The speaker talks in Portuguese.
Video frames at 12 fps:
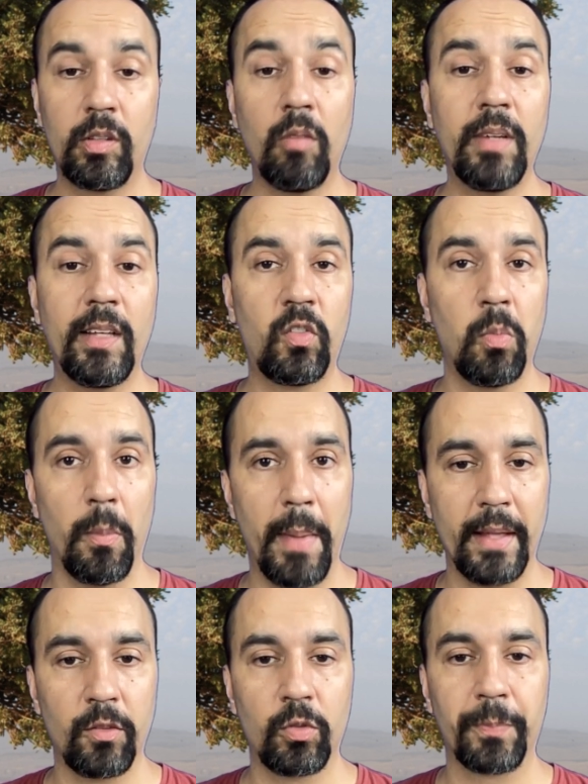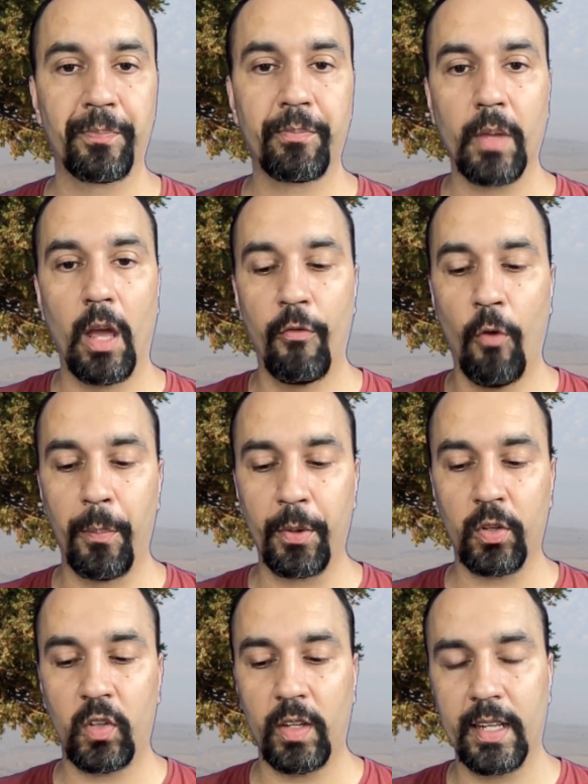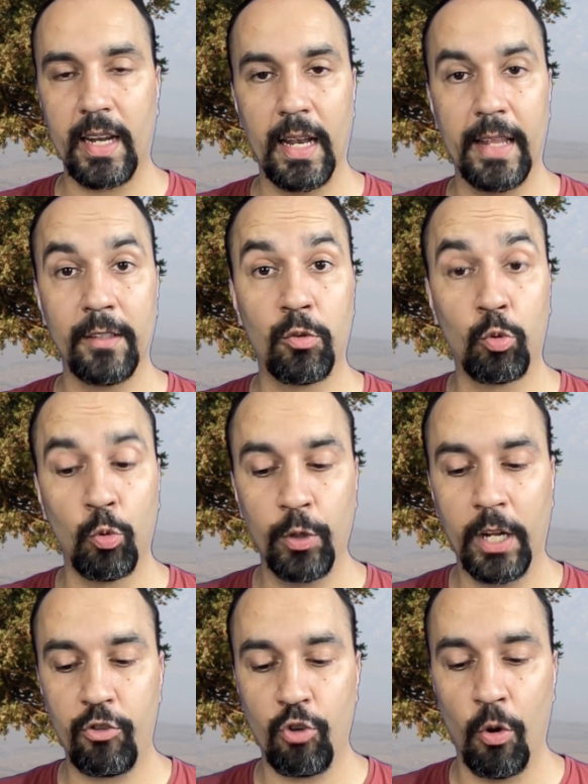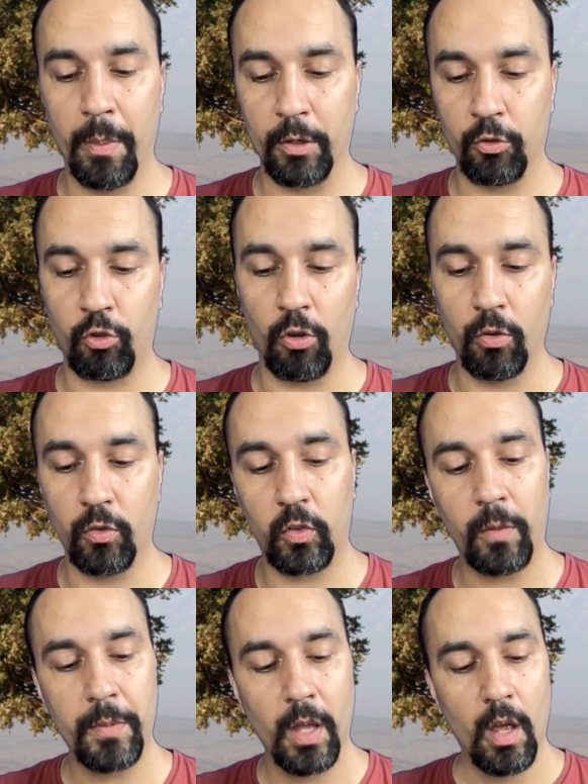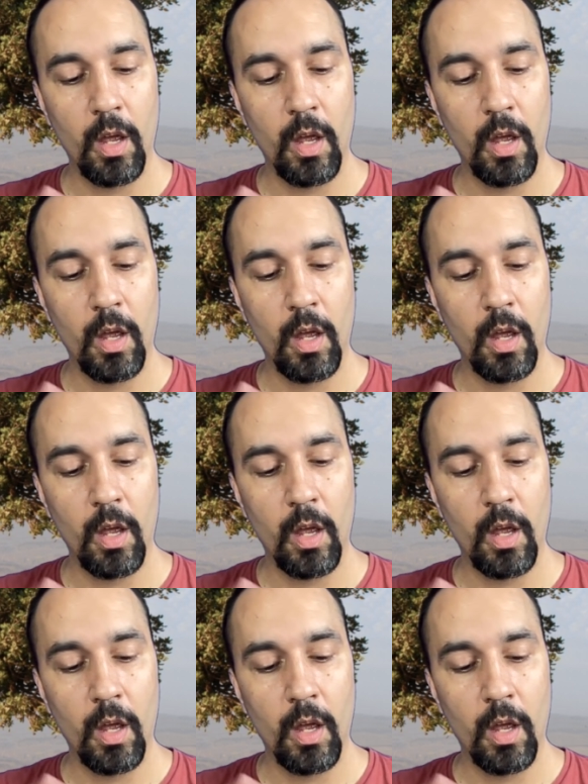Então, nesse momento, eu vou proceder à leitura de Romanos 11.